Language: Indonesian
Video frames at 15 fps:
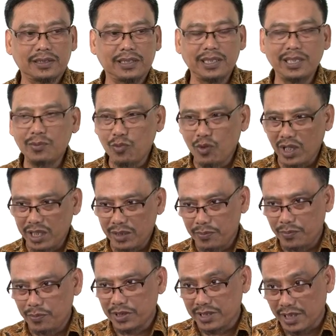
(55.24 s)
Ini mulai
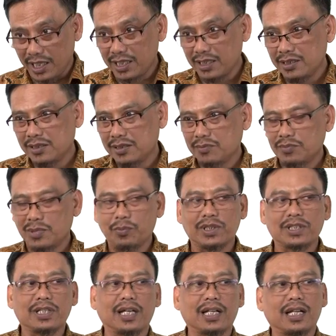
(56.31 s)
besar,
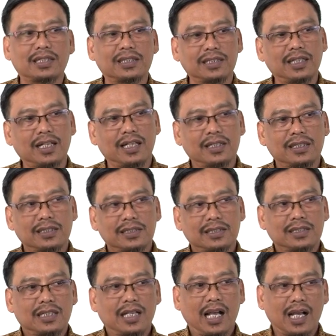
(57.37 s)
membesar artinya
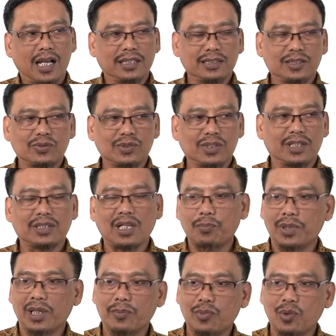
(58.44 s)
angkanya sudah
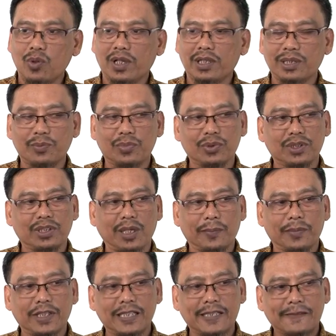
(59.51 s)
sampai puluhan ribu
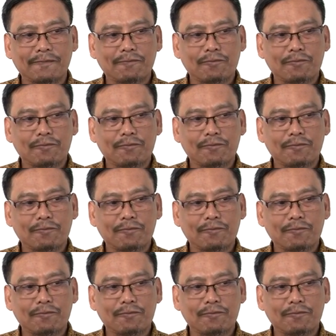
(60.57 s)
tetapi